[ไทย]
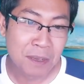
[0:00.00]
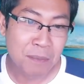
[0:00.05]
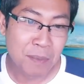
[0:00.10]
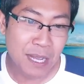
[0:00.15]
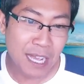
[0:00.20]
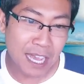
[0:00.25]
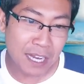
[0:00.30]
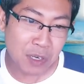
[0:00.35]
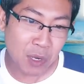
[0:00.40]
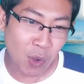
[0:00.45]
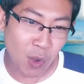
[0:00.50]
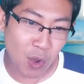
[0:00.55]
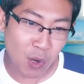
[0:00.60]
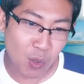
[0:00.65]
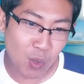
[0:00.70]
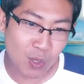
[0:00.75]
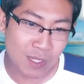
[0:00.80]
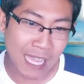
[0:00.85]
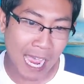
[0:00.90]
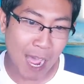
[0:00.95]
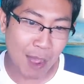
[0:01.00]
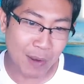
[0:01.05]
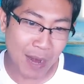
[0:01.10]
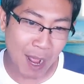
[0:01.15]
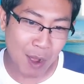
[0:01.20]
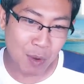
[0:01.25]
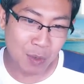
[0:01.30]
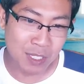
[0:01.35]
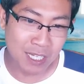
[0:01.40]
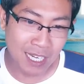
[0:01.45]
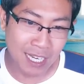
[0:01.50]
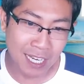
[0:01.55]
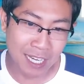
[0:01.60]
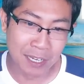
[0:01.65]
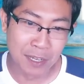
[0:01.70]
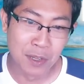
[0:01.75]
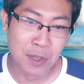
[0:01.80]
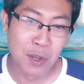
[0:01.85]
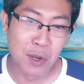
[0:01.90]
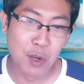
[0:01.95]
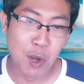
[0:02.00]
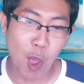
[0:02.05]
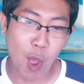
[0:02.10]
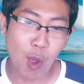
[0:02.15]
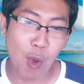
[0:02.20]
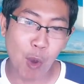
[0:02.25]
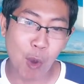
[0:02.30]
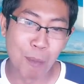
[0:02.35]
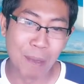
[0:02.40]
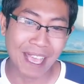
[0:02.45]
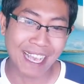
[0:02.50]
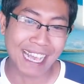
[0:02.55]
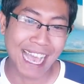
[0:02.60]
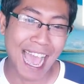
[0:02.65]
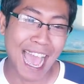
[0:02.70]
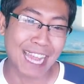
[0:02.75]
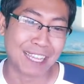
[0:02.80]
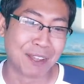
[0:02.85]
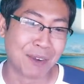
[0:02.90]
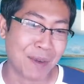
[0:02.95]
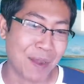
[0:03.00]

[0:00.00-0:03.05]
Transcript: เพื่อนของลูกสาวเราชื่อ น้องโอเมก้าท